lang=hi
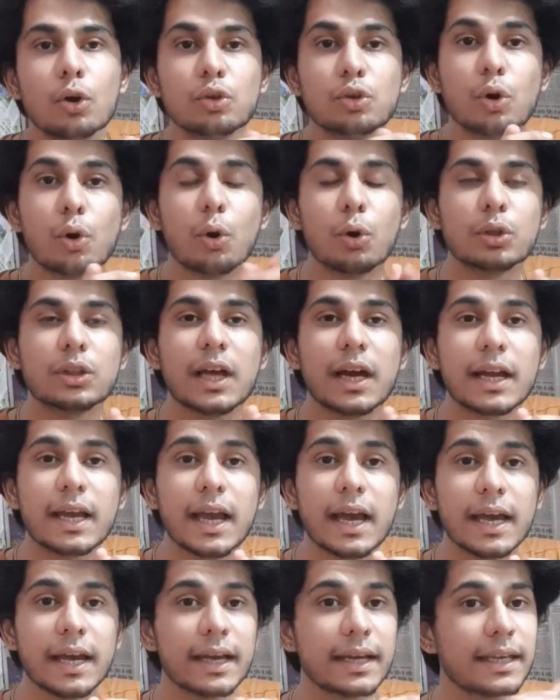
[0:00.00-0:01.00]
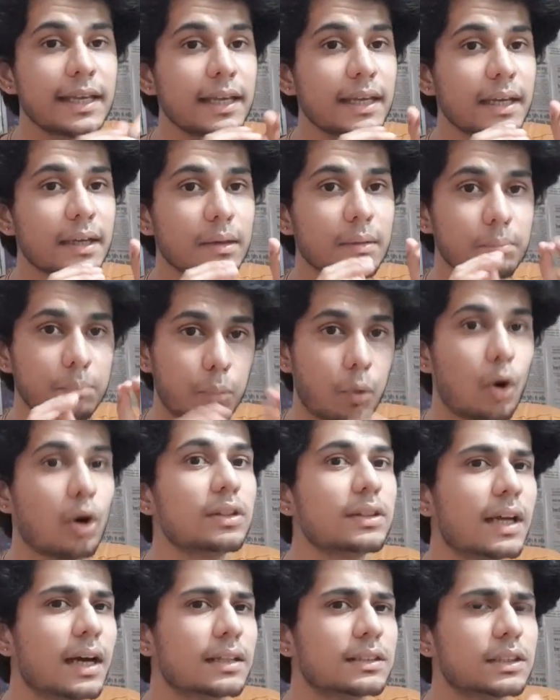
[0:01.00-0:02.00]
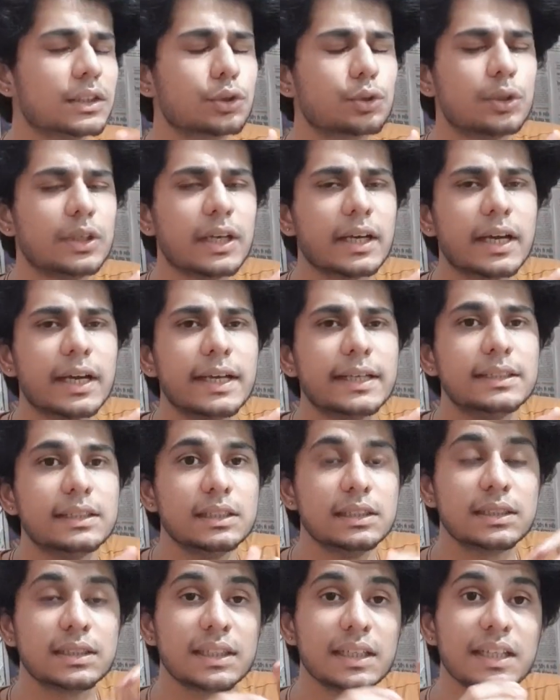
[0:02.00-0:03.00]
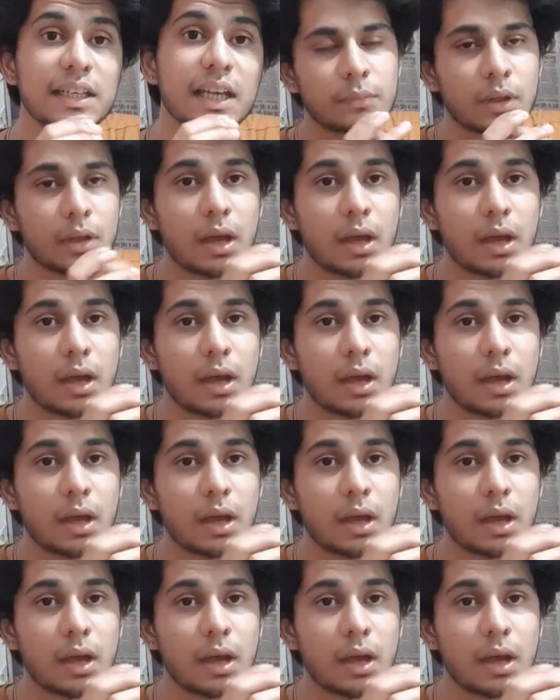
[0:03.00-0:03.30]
तो होता क्या है कि बहुत ध्यान से सुनिएगा ये चीज़ की